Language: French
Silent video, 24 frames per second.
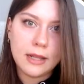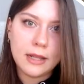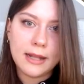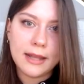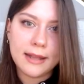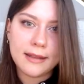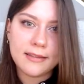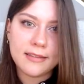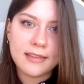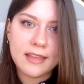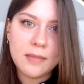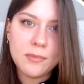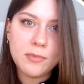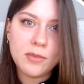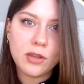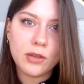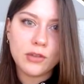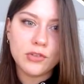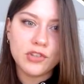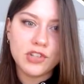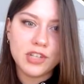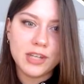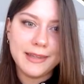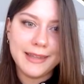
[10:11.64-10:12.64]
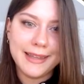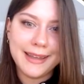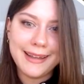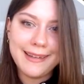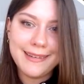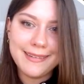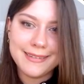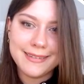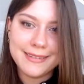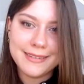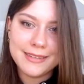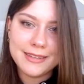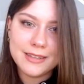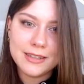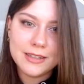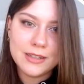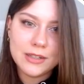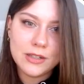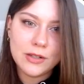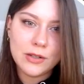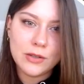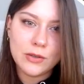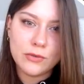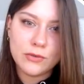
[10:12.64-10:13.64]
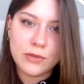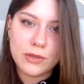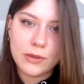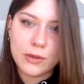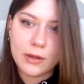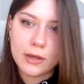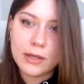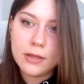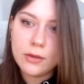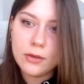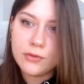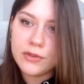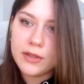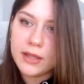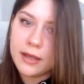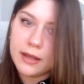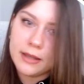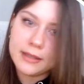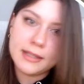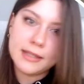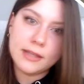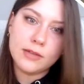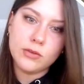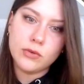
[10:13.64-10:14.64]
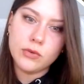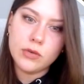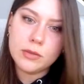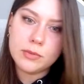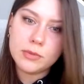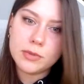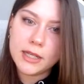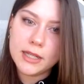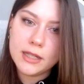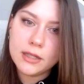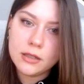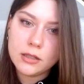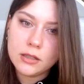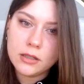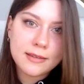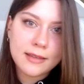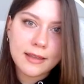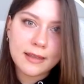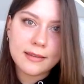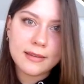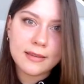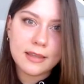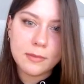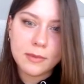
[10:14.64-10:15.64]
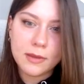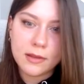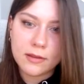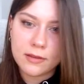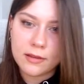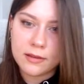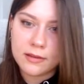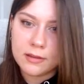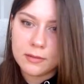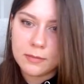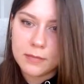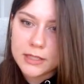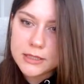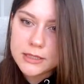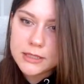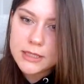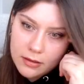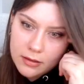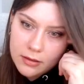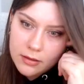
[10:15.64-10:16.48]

Elle l'accepte, génial. On va lui réoffrir un cadeau après. Ça c'est bien, ça c'est bien.